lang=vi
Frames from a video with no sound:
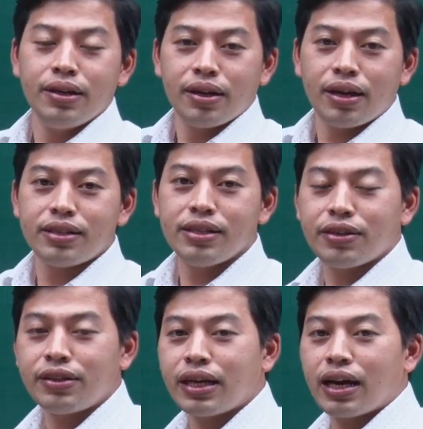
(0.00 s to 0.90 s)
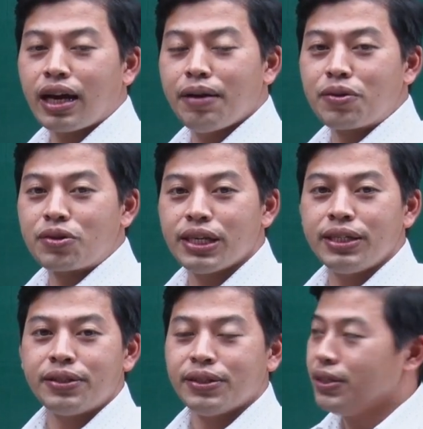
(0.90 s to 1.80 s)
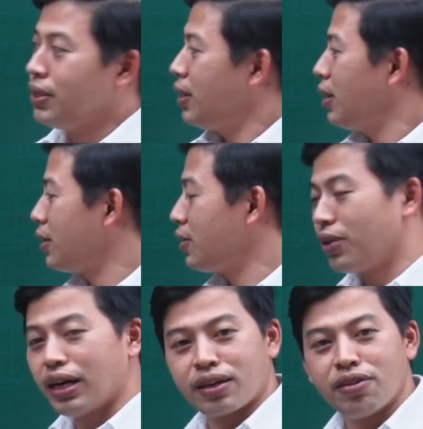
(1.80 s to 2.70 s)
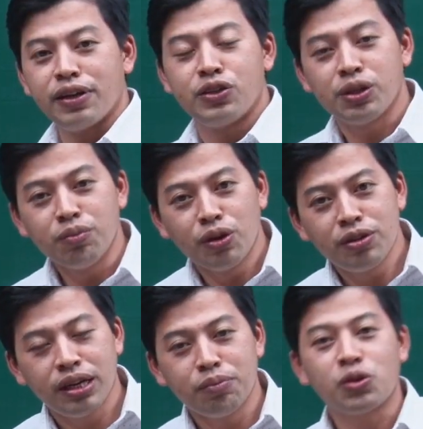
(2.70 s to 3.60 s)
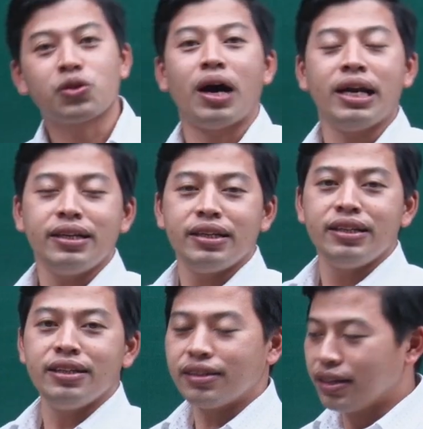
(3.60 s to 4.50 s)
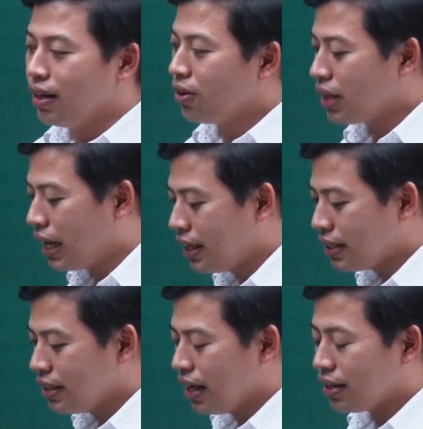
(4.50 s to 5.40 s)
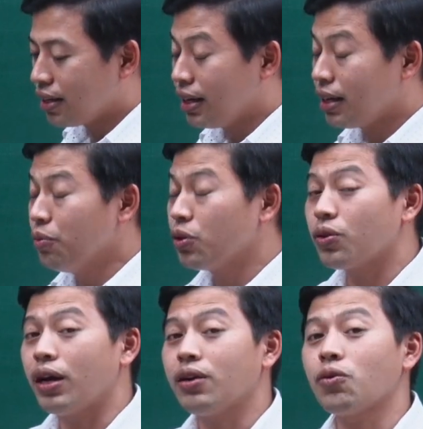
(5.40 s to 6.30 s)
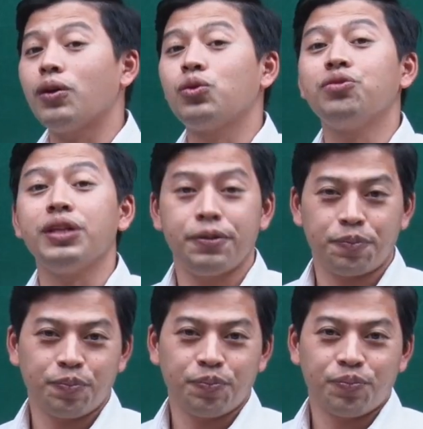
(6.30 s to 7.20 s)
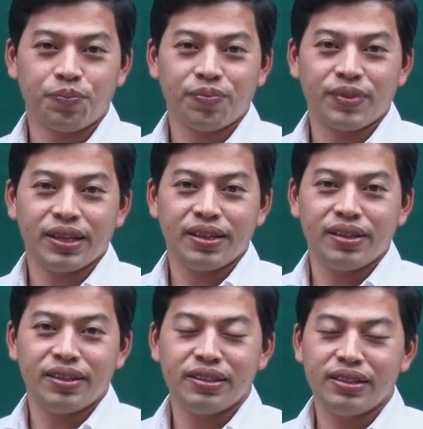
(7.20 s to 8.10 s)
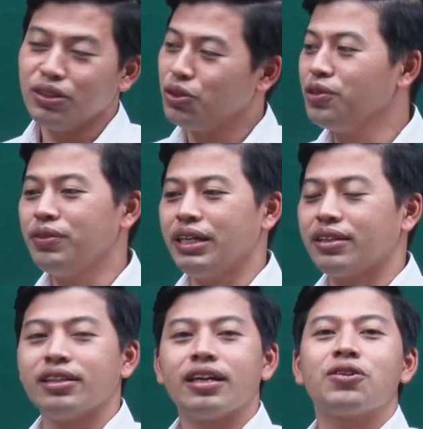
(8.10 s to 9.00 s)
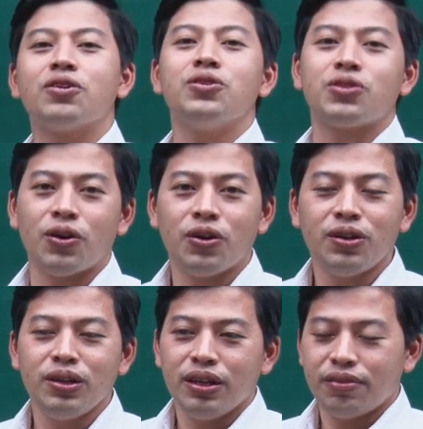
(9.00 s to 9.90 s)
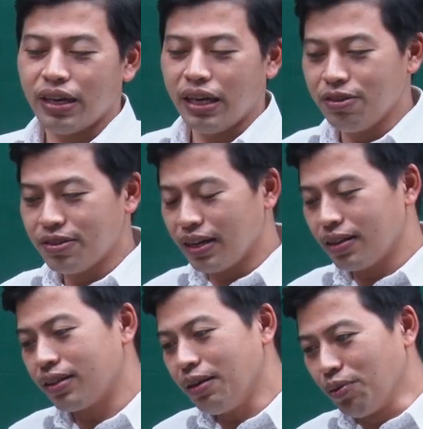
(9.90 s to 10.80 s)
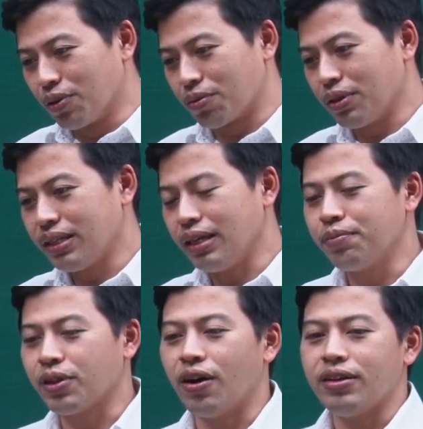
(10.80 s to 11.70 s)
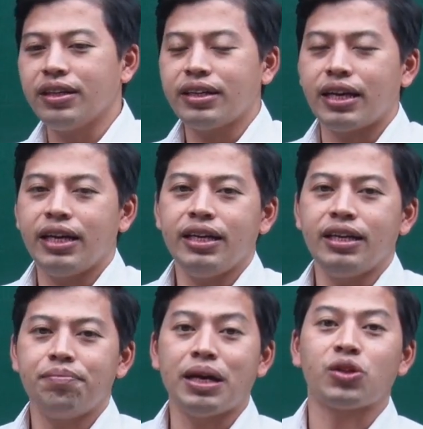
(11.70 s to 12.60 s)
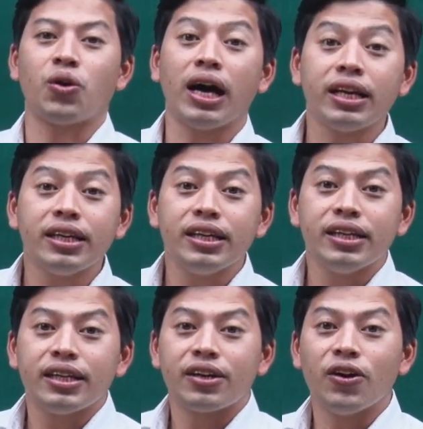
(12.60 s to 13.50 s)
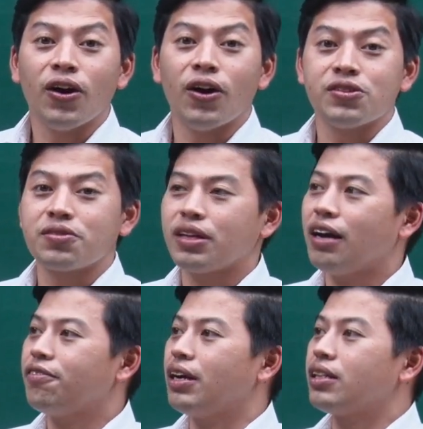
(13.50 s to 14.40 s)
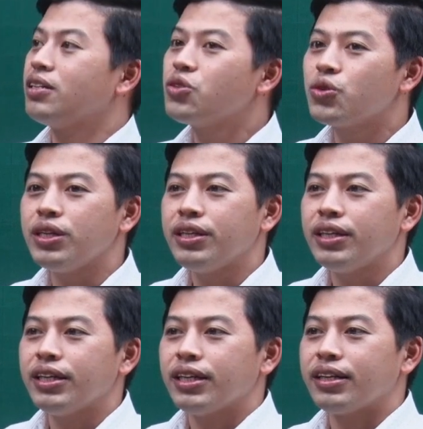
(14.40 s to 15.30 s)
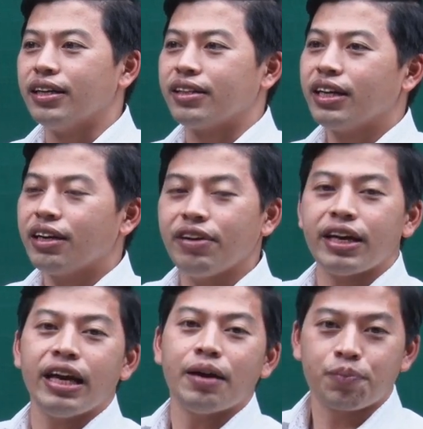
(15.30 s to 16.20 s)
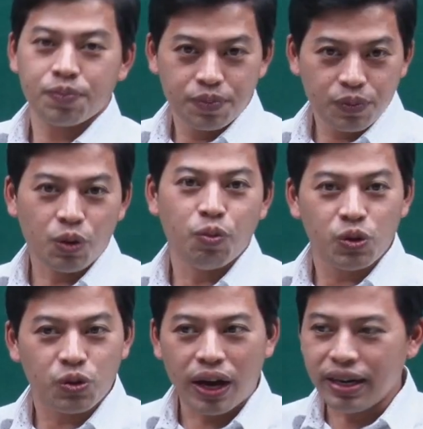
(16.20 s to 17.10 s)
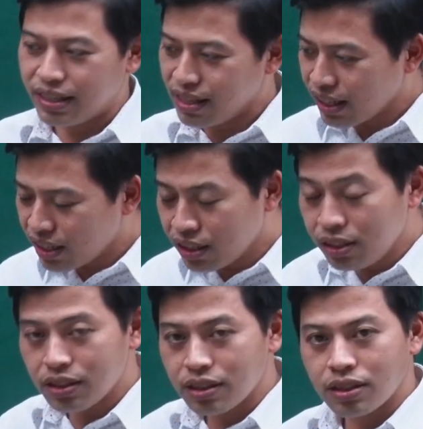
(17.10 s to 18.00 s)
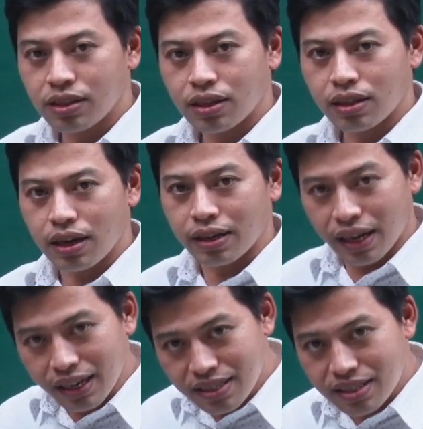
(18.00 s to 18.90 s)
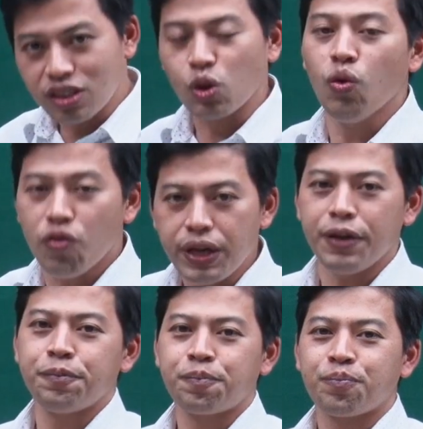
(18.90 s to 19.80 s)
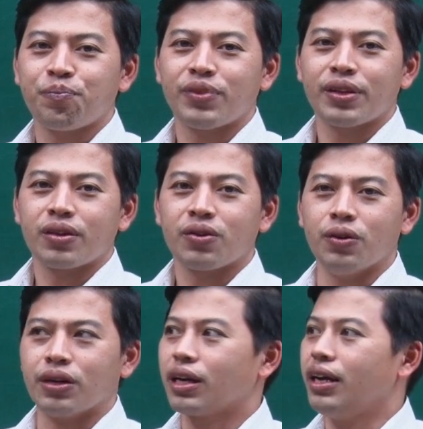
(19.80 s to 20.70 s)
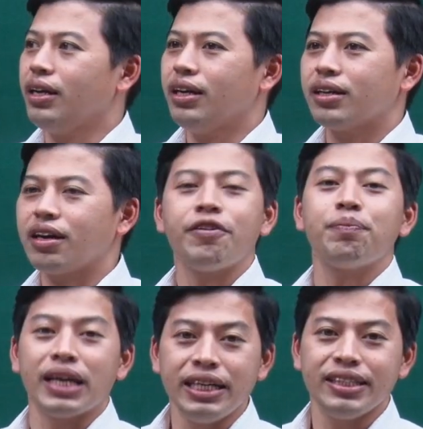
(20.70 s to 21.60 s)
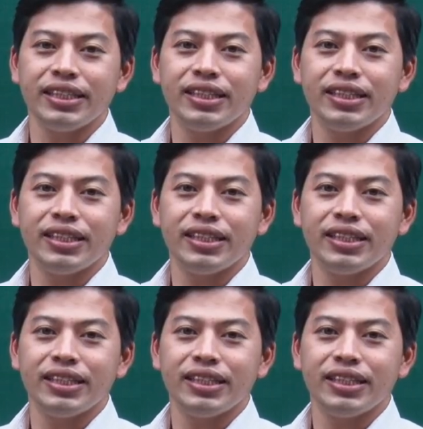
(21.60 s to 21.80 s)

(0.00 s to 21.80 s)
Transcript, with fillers: À, xin chào tất cả các em học sinh. À, thầy toàn không phải chuyên môn à, môn toán nhưng từ lâu nay đã thấy cái môn toán nó quá thú vị. Rất thú vị từ các con số. Và nếu chúng ta tiếp tục đi tìm tòi những cái à, bài toán đòi hỏi chúng ta phải tư duy để thấy cái vẻ đẹp của môn toán để xây cái thư để thấy cái sự thú vị của cái à, các phép tính.